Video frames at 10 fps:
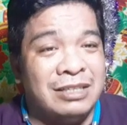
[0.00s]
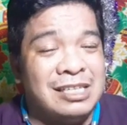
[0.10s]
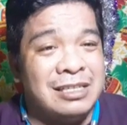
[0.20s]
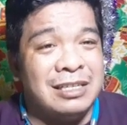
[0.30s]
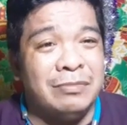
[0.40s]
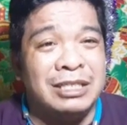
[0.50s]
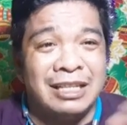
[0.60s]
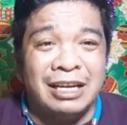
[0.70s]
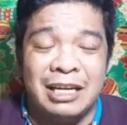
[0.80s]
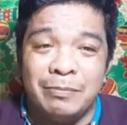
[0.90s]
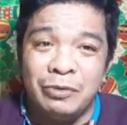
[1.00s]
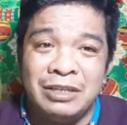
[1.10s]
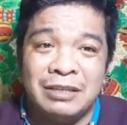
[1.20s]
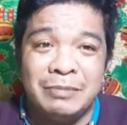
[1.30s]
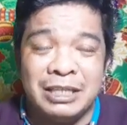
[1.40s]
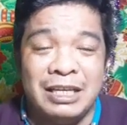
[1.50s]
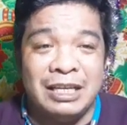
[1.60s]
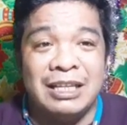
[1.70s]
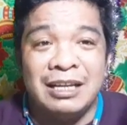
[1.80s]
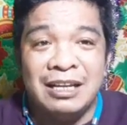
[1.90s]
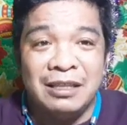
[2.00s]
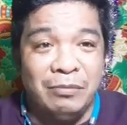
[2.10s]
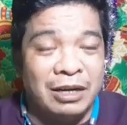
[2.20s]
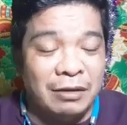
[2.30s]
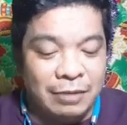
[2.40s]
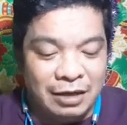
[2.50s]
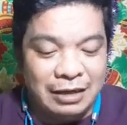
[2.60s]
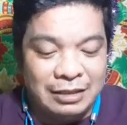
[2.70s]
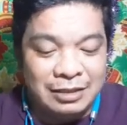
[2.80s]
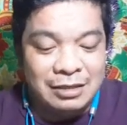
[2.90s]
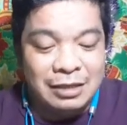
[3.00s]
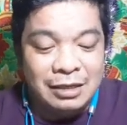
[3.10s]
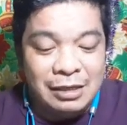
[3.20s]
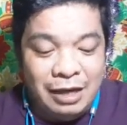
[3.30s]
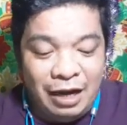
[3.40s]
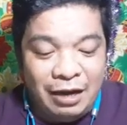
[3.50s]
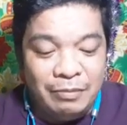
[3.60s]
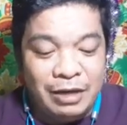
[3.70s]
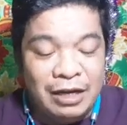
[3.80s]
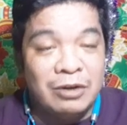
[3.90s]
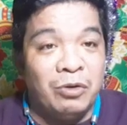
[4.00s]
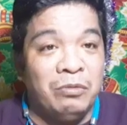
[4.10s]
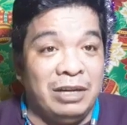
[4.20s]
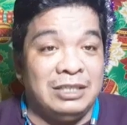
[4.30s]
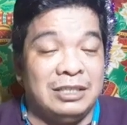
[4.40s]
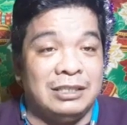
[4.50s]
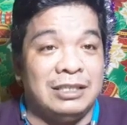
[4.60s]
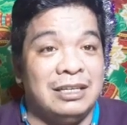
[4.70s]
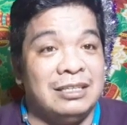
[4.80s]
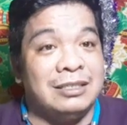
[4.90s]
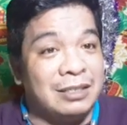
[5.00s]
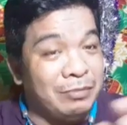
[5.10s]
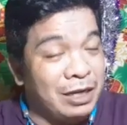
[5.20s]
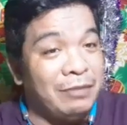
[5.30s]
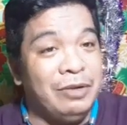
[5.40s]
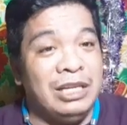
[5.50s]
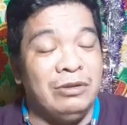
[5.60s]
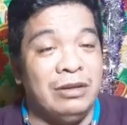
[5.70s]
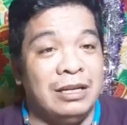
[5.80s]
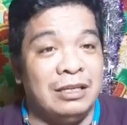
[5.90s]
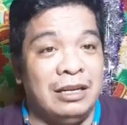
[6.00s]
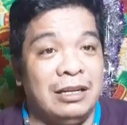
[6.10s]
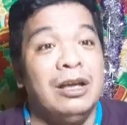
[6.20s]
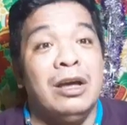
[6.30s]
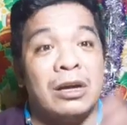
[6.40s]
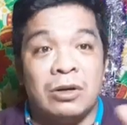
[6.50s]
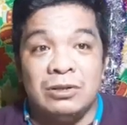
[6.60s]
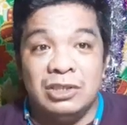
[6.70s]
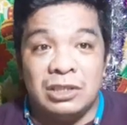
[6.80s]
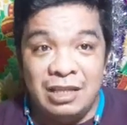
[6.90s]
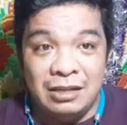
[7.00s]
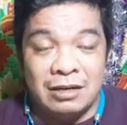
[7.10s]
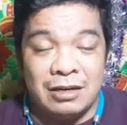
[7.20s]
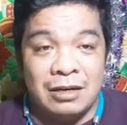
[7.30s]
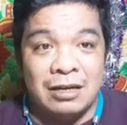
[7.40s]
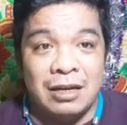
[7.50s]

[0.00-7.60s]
So that it means lahat po ng makikita natin mga bakas, uh, mga comments sa mga video natin consider